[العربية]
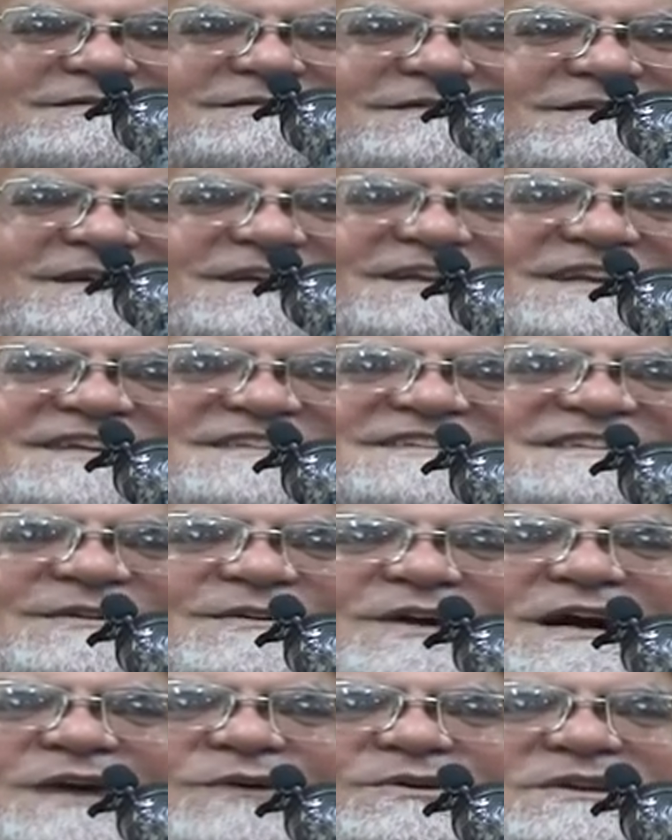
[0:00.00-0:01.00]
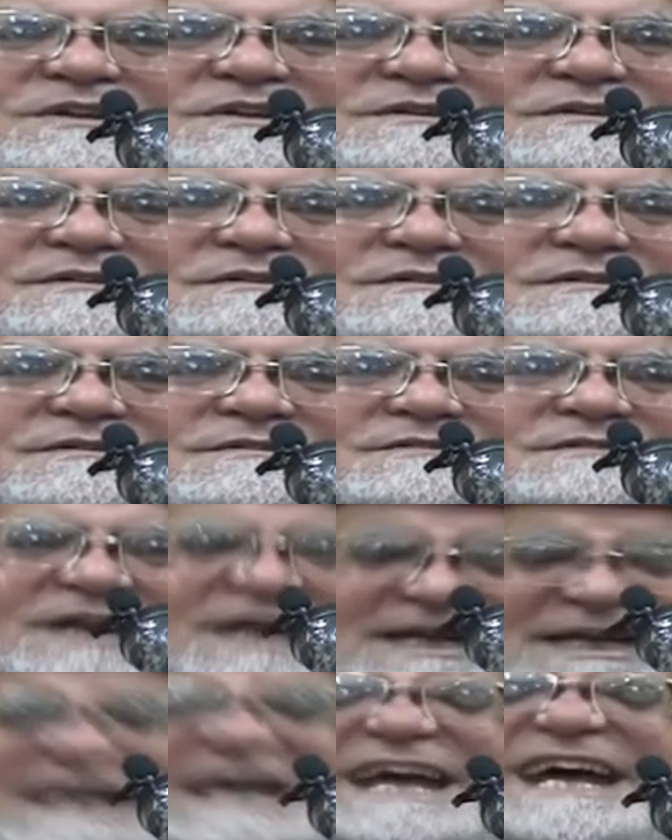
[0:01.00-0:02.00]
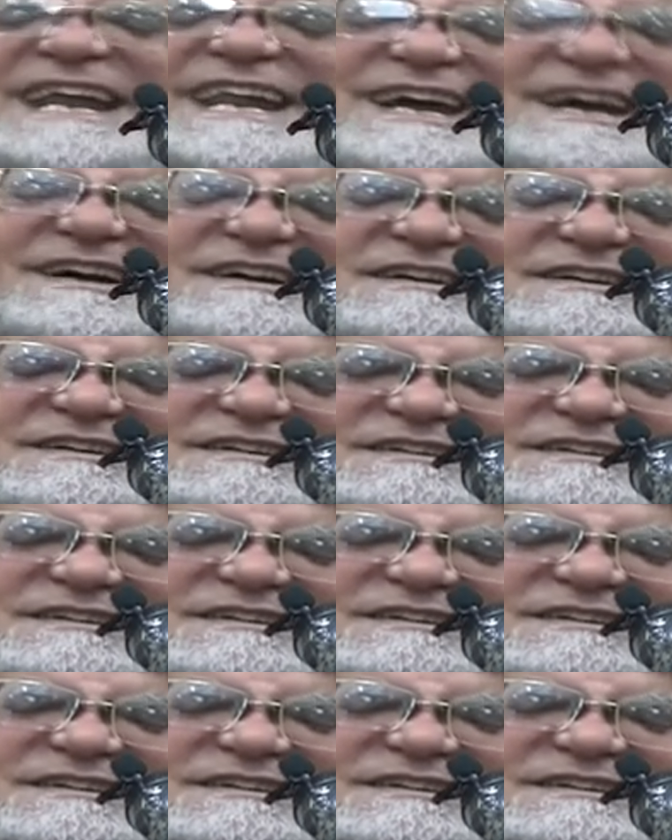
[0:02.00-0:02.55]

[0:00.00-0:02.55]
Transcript: أين الزواوي تعال هنا